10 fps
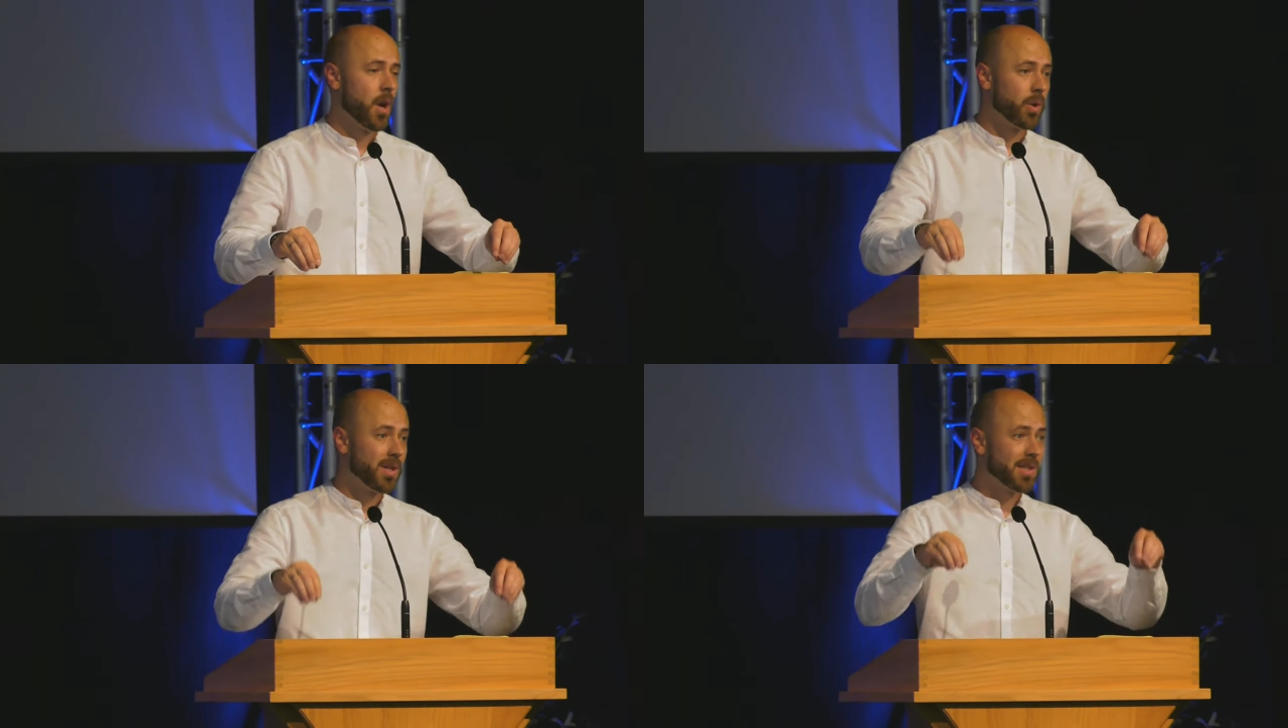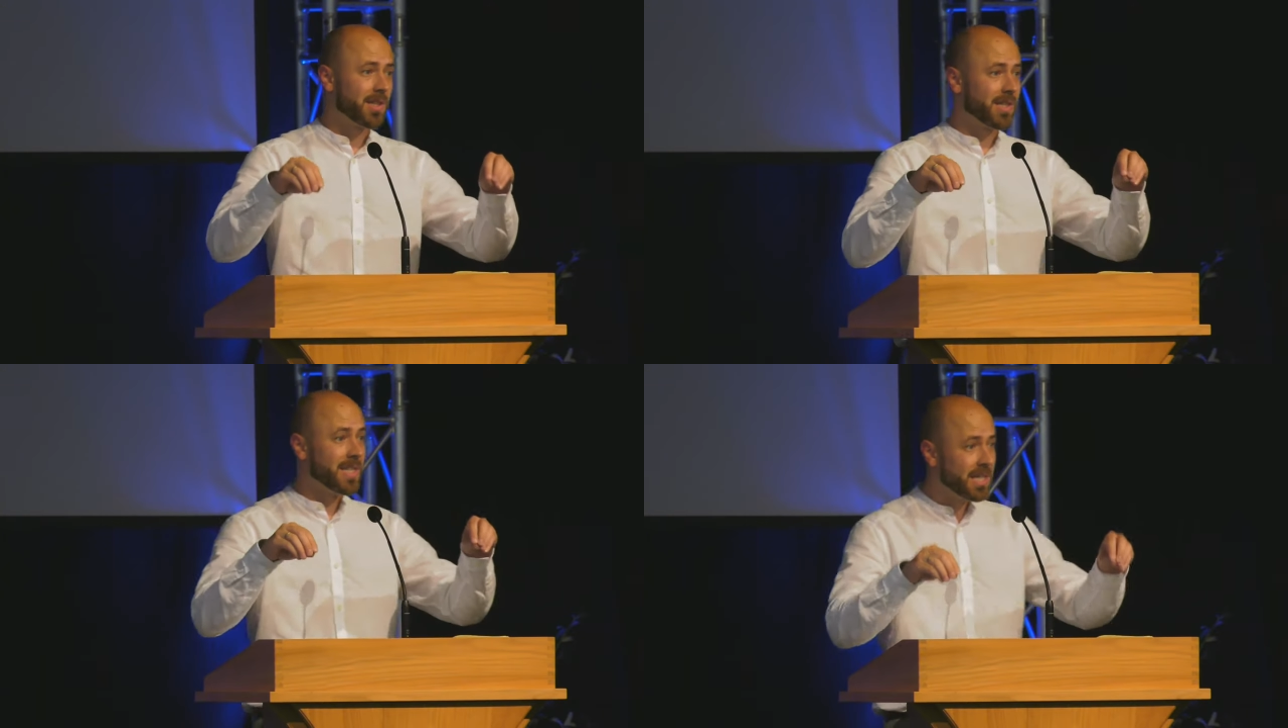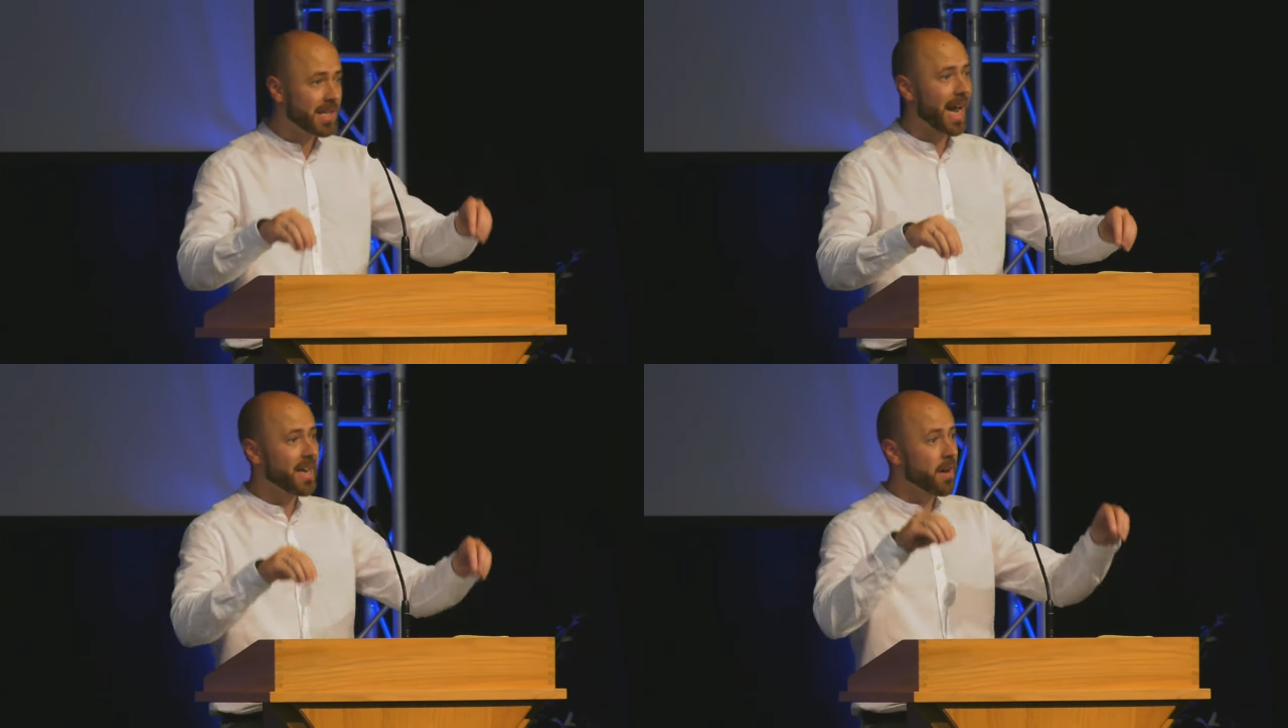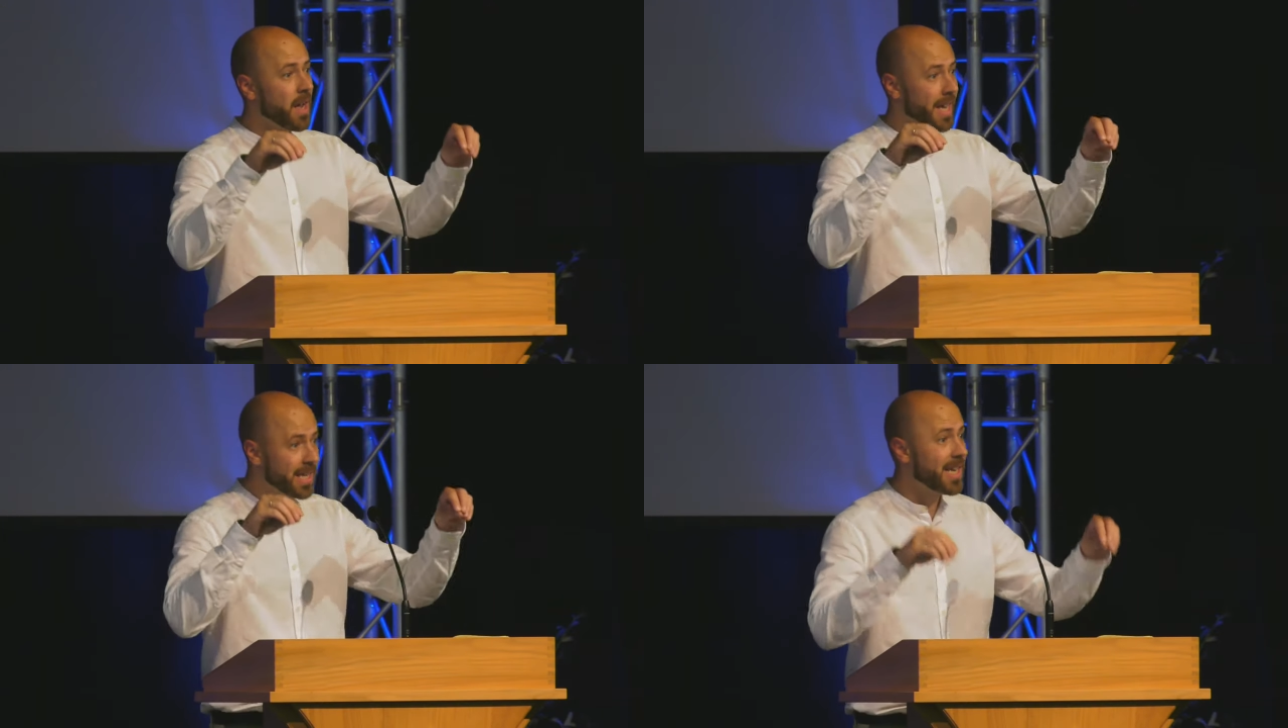Und es ist nicht ein
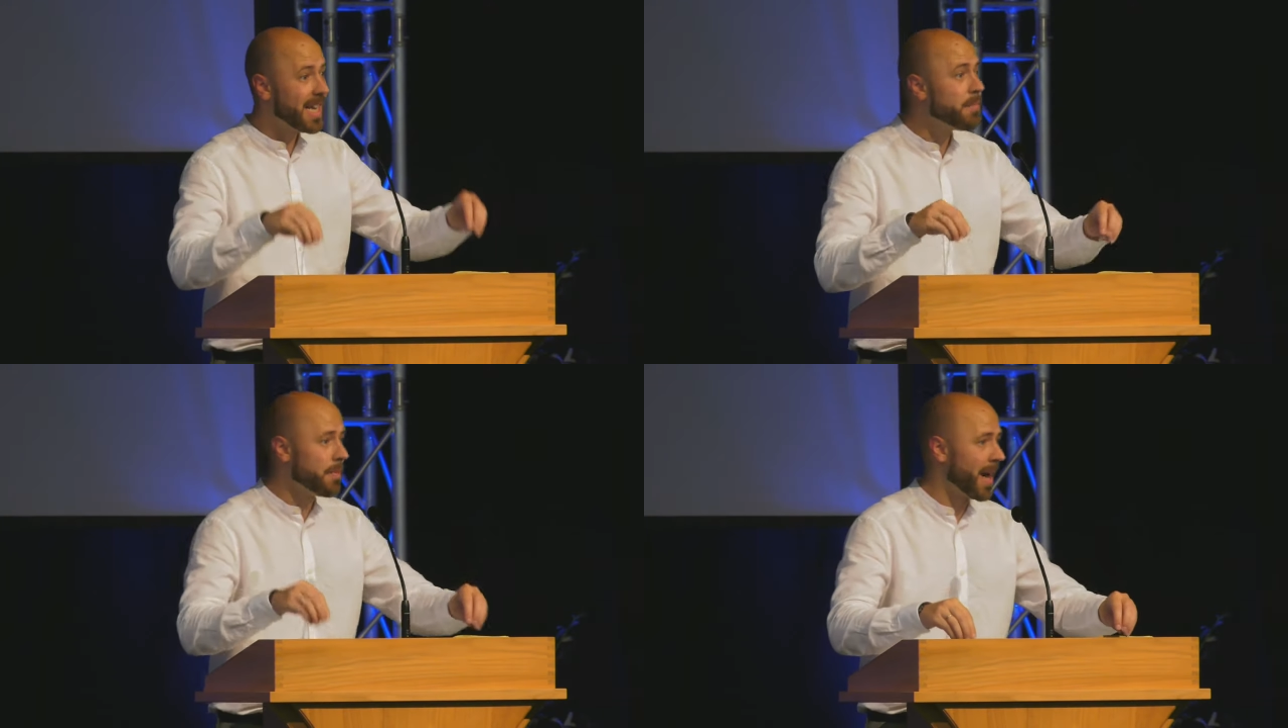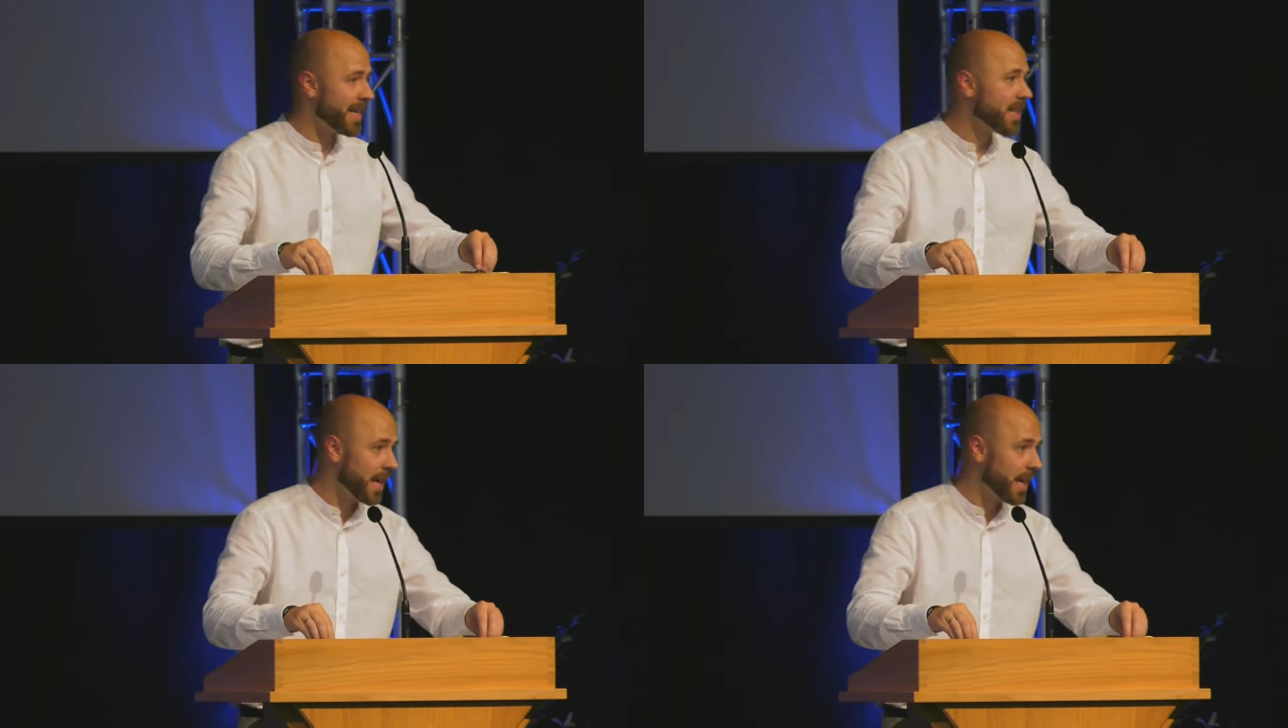Ich liebe mein